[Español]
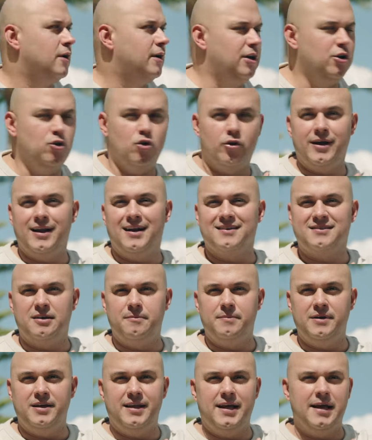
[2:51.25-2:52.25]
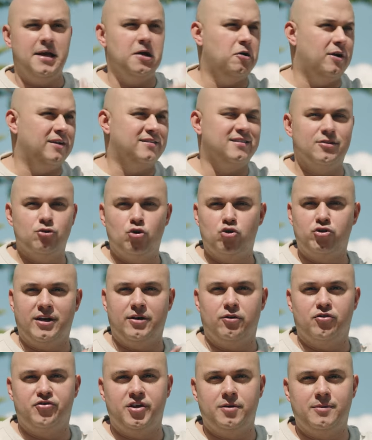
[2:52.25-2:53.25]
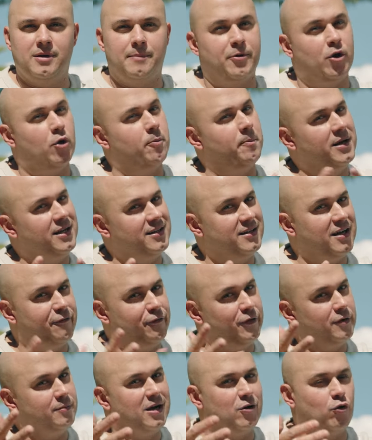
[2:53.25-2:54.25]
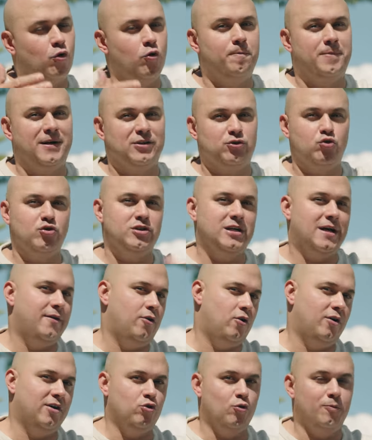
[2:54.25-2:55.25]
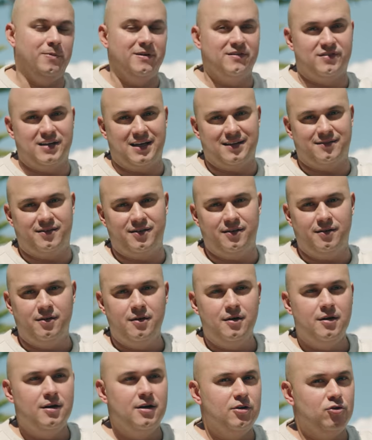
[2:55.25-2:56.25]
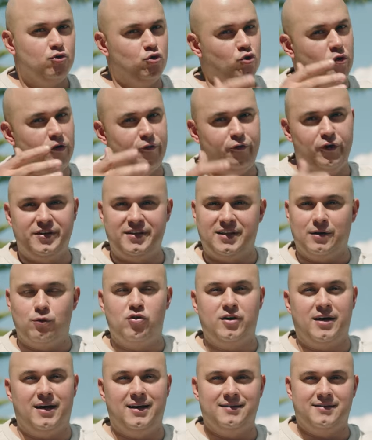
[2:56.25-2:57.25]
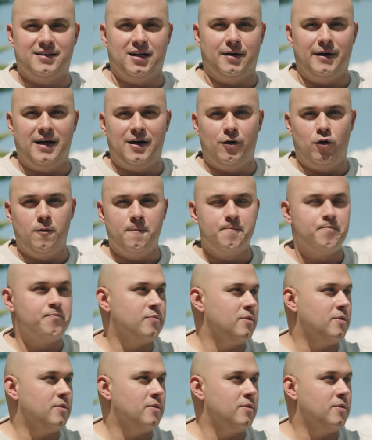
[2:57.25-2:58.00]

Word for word: y no quiere hacer video, que esa industria no sirve, pero en verdad fue más culpa tuya de lo que tú pensaste. Tú no fuiste a buscar el trabajo.